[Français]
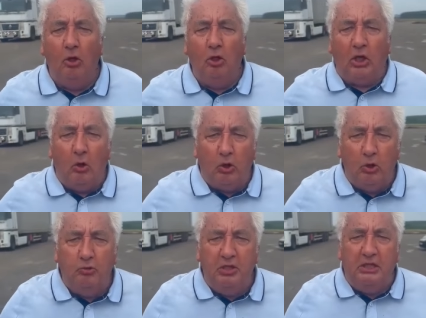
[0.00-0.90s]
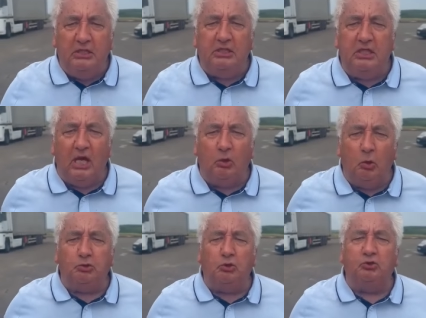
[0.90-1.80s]
réunis ici à
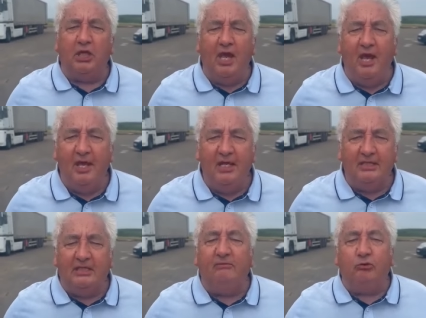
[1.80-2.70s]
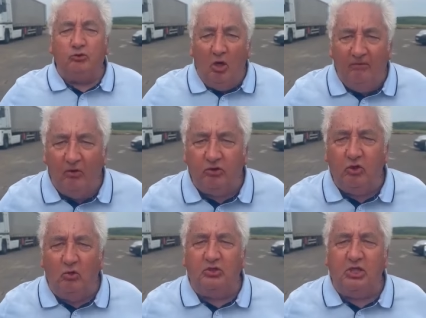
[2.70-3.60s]
Gros Tonquin. C'est votre
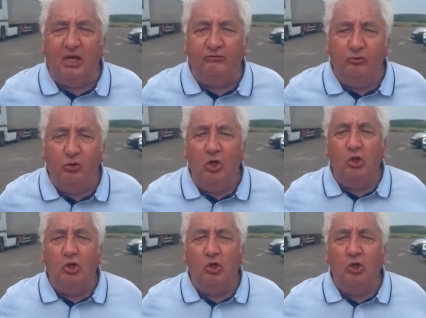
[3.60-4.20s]
convention aussi à vous.